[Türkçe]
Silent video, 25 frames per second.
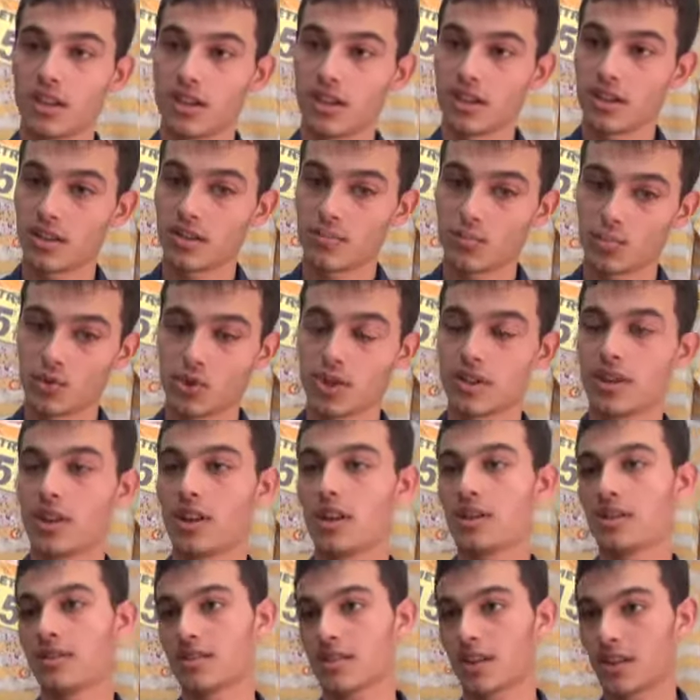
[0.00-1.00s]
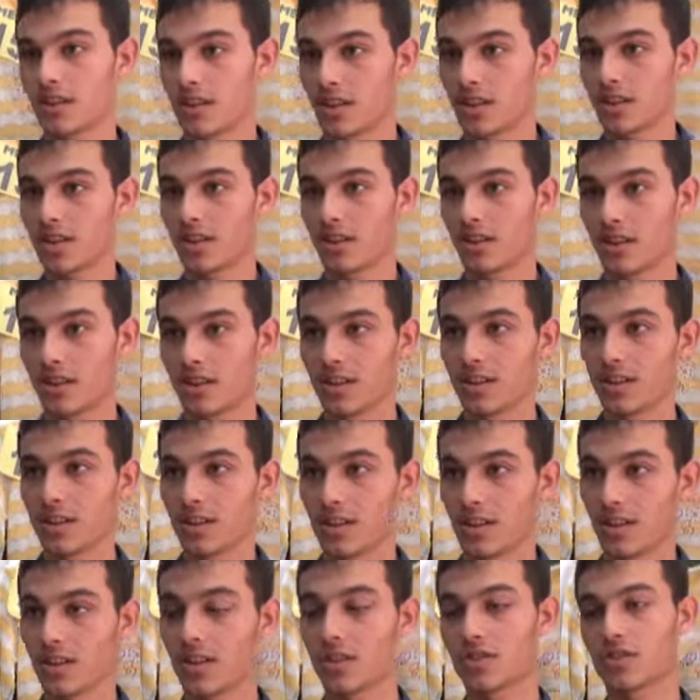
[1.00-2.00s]
e, müteden insanlar yani
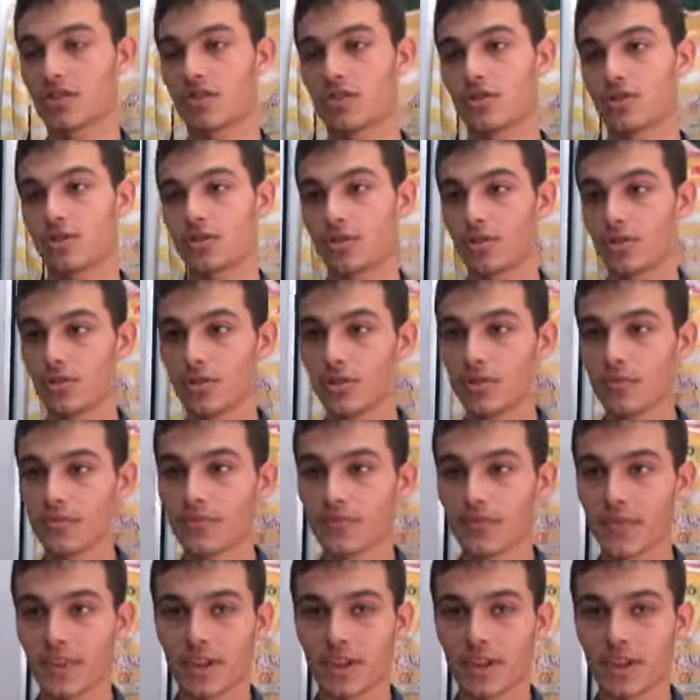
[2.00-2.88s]
karşı çıkıyor.